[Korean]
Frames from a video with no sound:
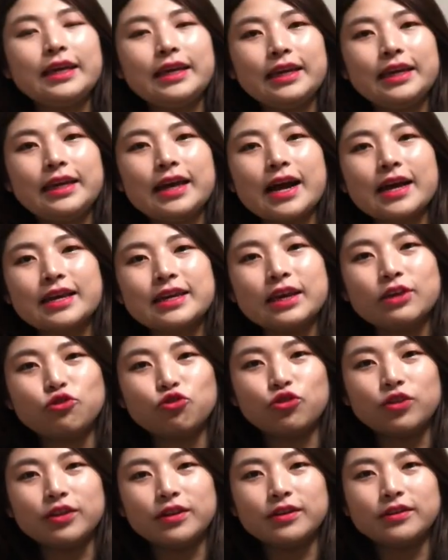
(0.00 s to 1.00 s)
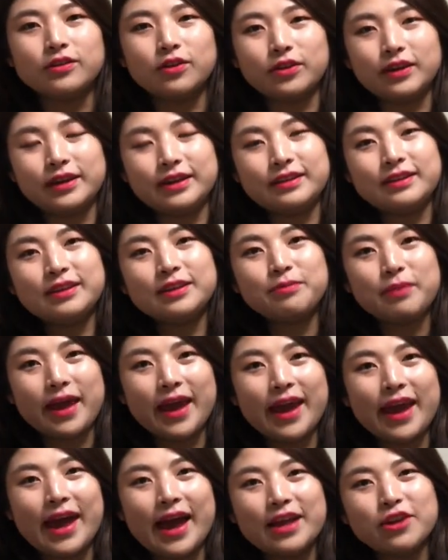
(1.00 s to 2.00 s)
이 악기의 주인은 저희
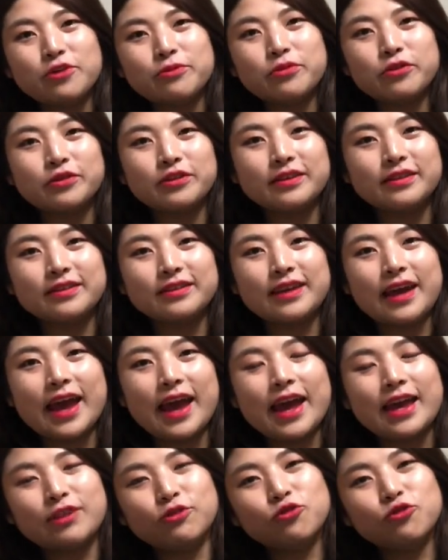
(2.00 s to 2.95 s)
팀의 안녕 프로젝트의